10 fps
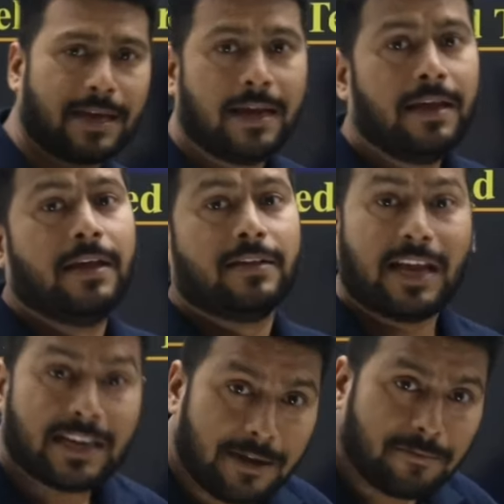है
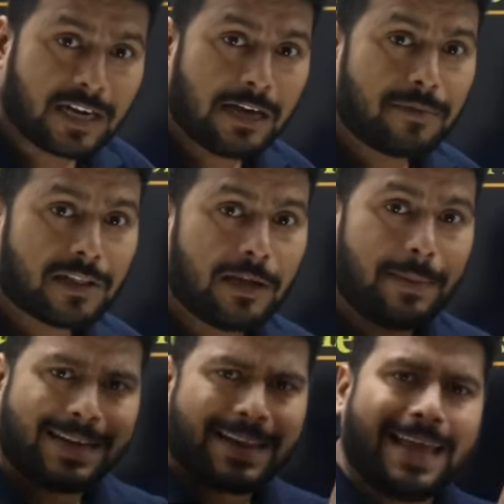सरकमस्क्राइब मतलब
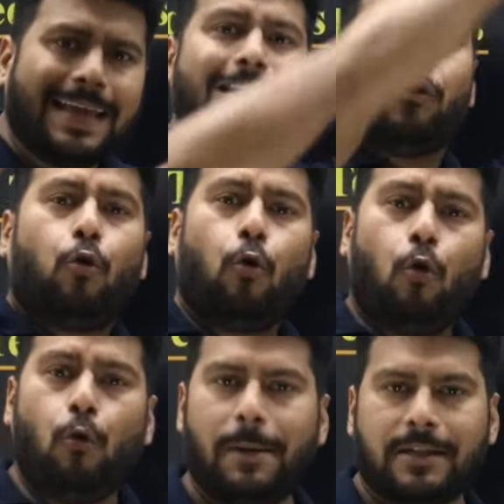एक ट्राइंगल के
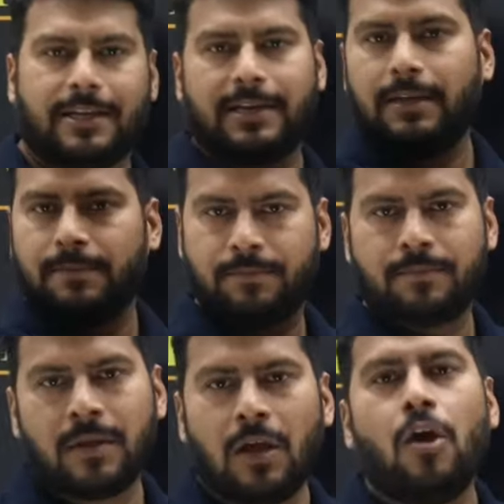ऊपर सर्कल
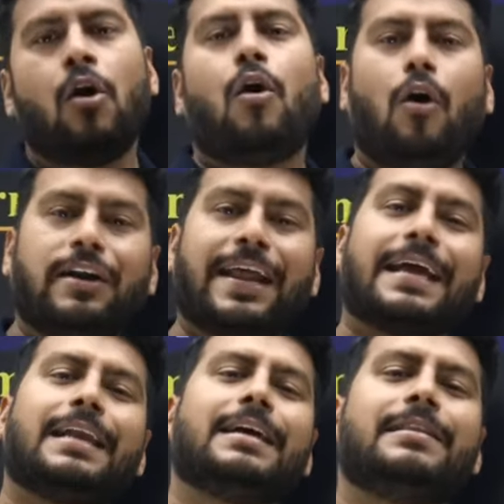और
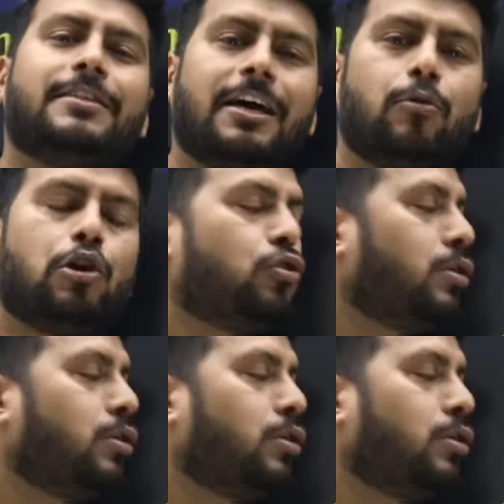ट्राइंगल के अंदर बोले तो